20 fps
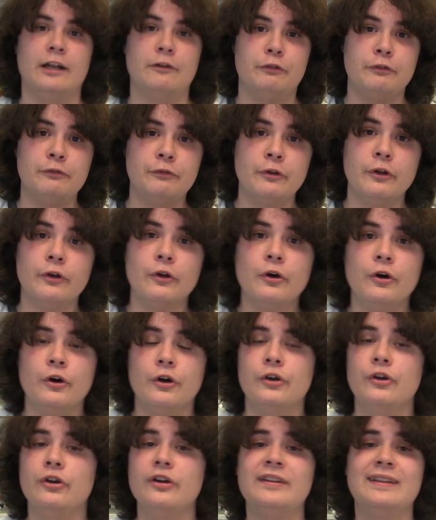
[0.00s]
que el fósforo
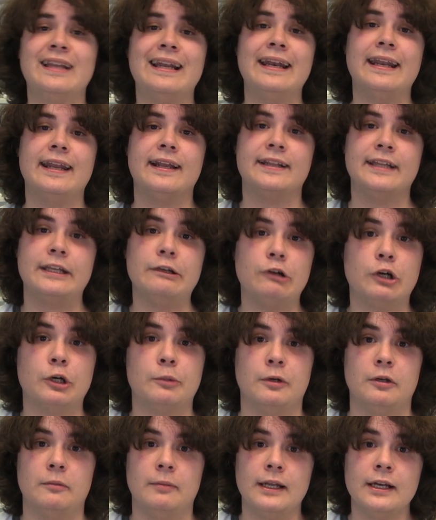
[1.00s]
rojo no es tan reactivo
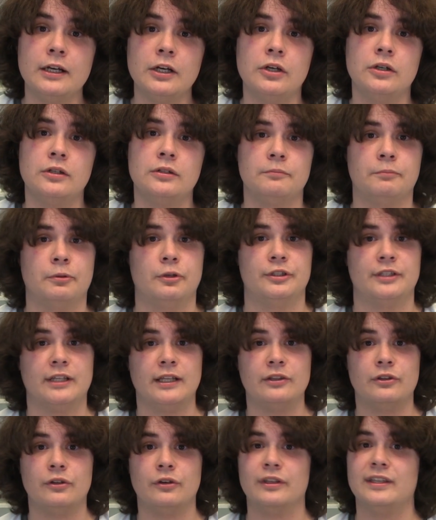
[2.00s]
como el blanco, por lo
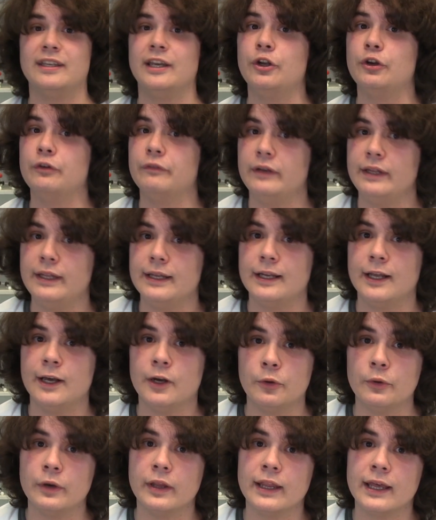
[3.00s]
tanto ya no brilla en la
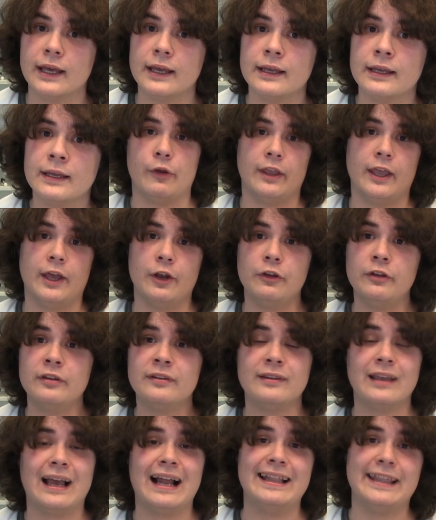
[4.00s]
oscuridad, pero ya no
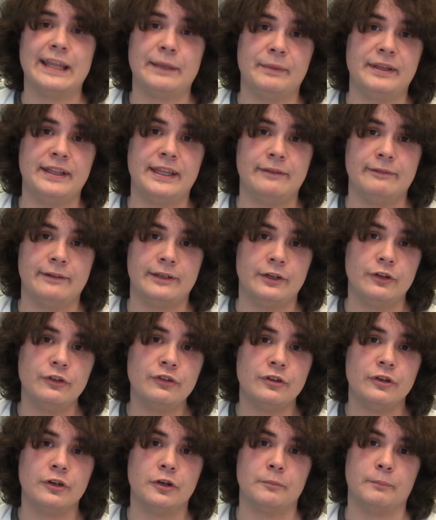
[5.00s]
es altamente
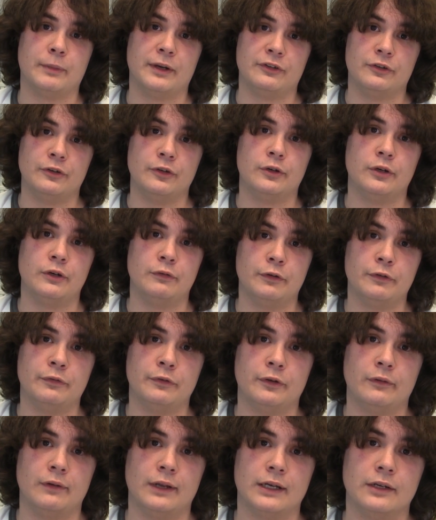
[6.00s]
venenoso en comparación con el
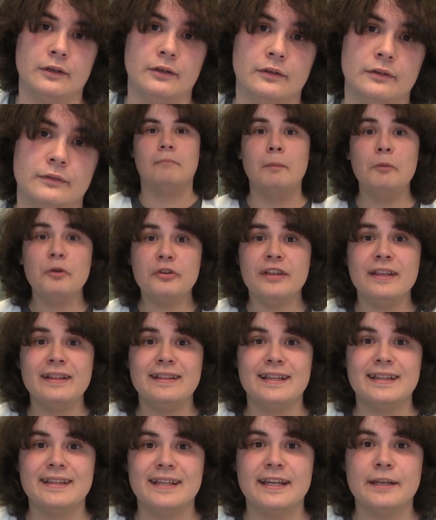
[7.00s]
fósforo blanco. Vamos a
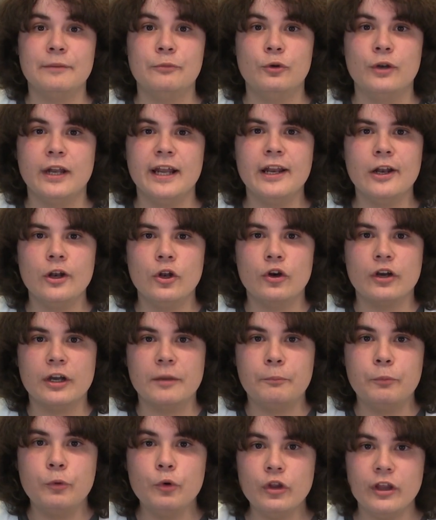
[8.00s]
intentar emular lo
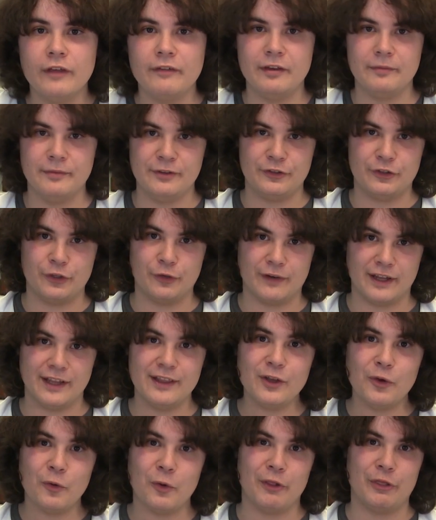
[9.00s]
que pudo haber visto
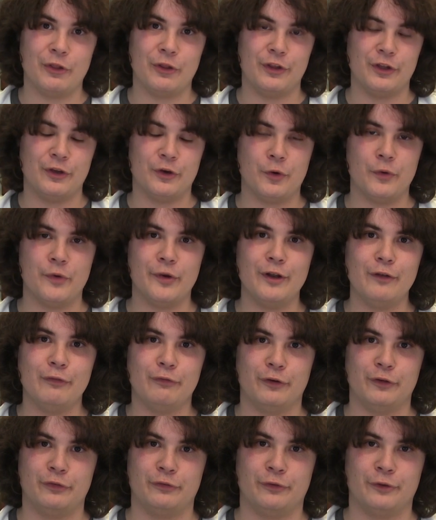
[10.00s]
Brown cuando descubrió el
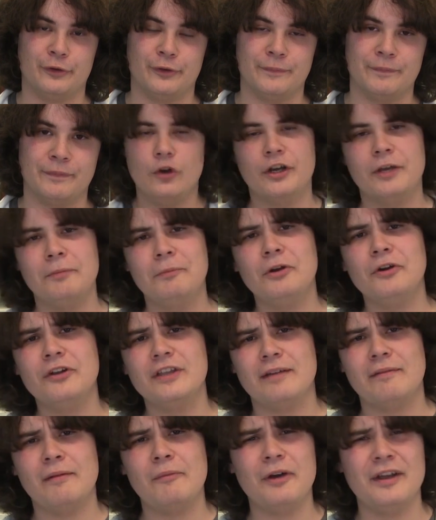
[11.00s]
fósforo. Los químicos
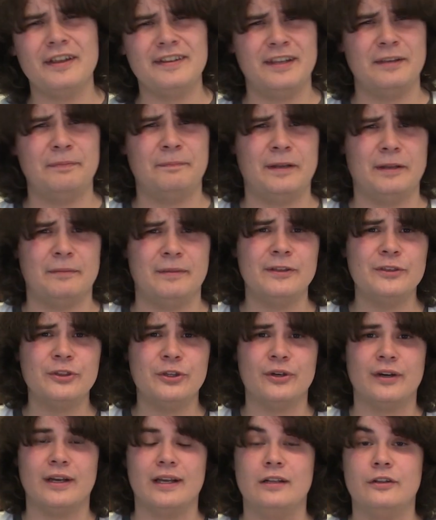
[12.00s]
llamamos a este
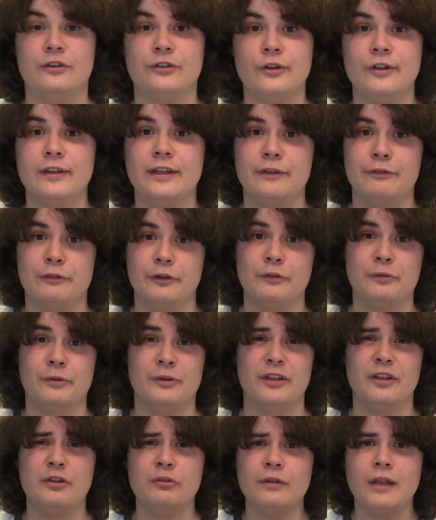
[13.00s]
experimento el sol de
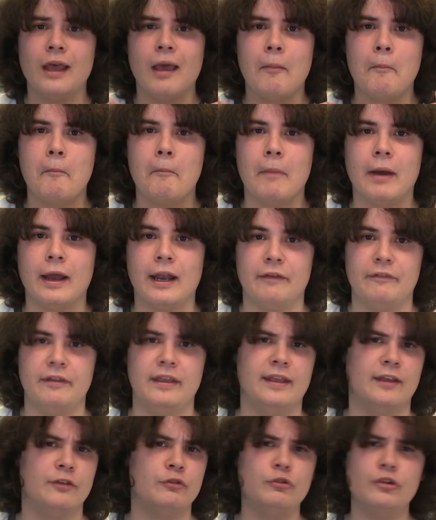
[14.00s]
fósforo y es una
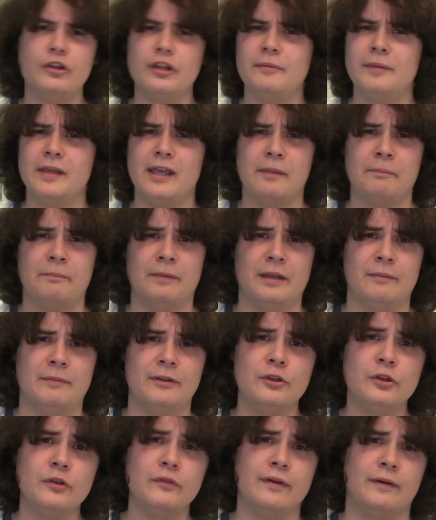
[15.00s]
maravilla, es uno de mis
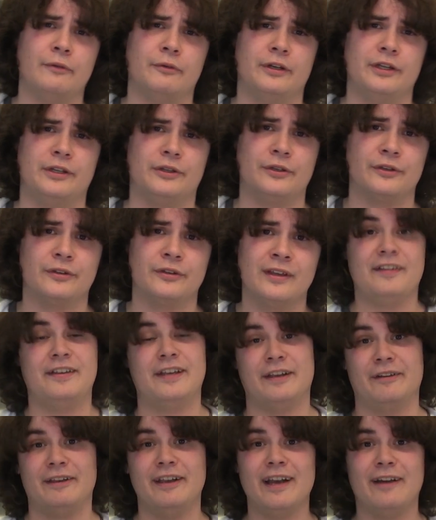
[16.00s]
experimentos favoritos.
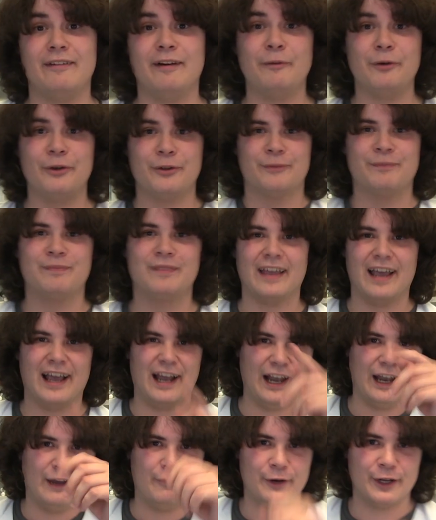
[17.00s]
Así que venga, vamos
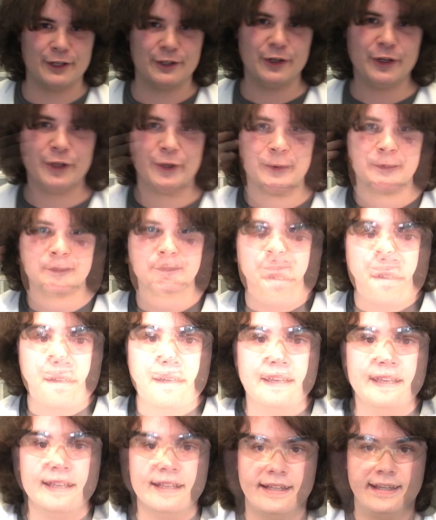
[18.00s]
al laboratorio.
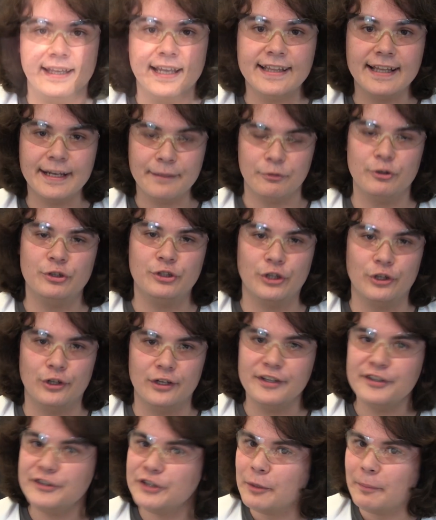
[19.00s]
Ya tenemos todo
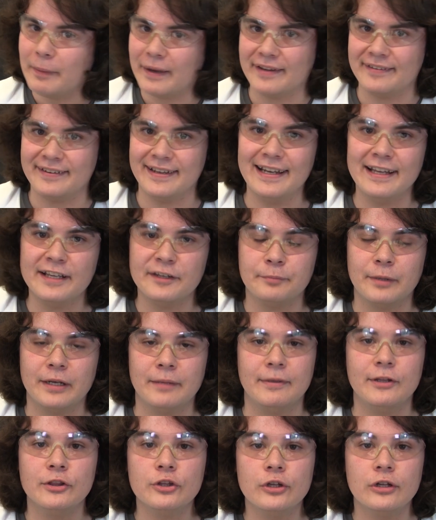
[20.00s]
listo para hacer el
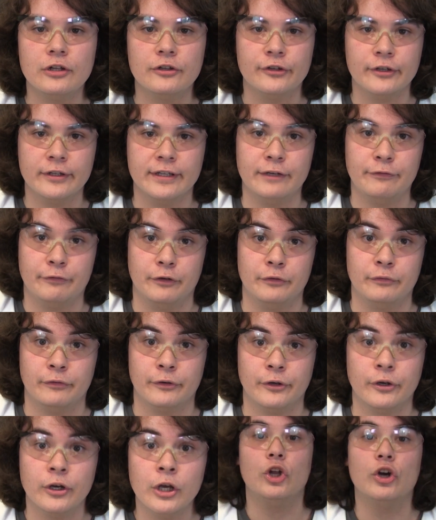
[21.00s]
experimento del sol de
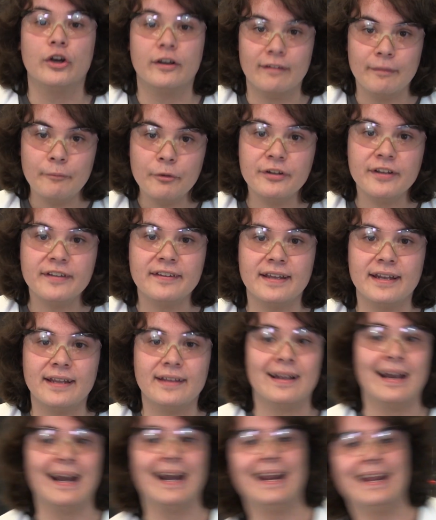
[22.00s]
fósforo. Lo que vamos a hacer es